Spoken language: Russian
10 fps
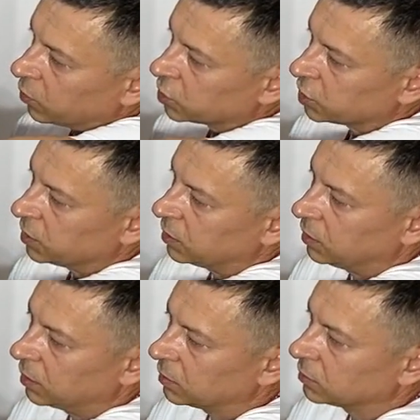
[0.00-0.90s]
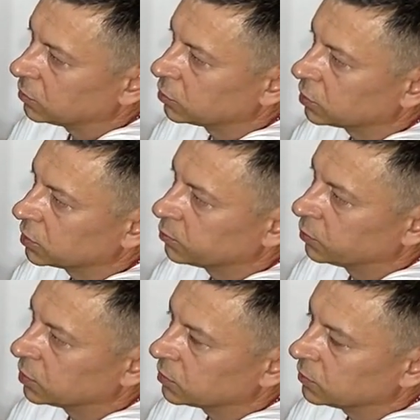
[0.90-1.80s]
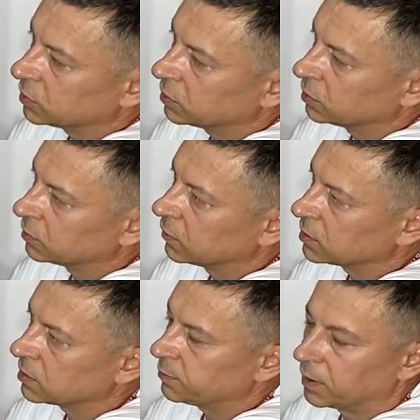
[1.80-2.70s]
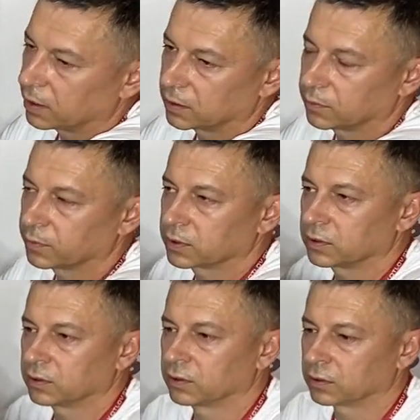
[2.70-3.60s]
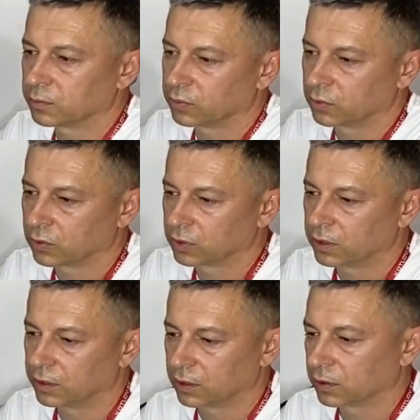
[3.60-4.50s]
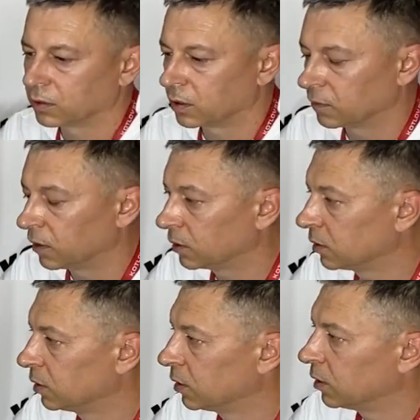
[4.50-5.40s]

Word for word: по ширине лучше использовать 25 по, э, по длине дрова.